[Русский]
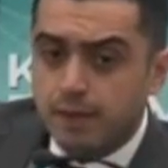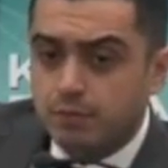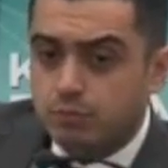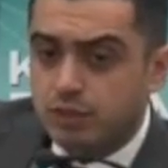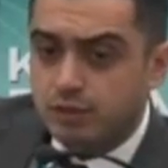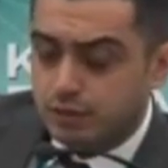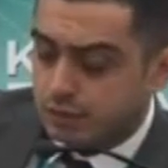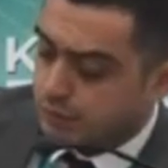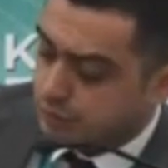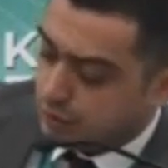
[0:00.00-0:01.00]
Мы
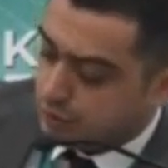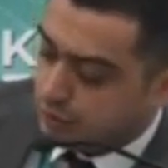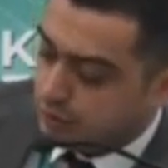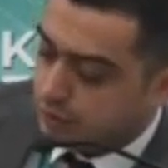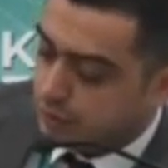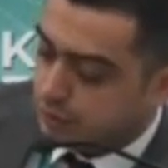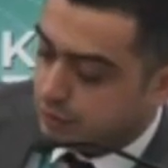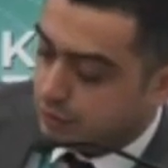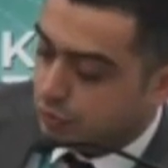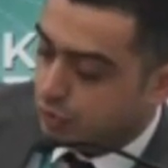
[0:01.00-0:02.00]
начали
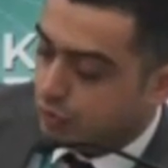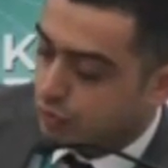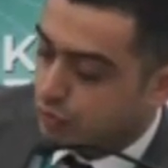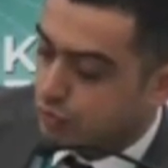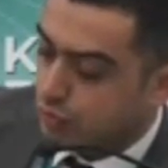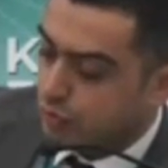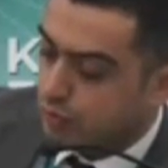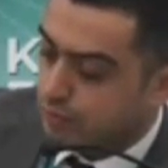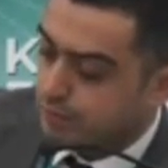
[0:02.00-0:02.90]
с трех услуг –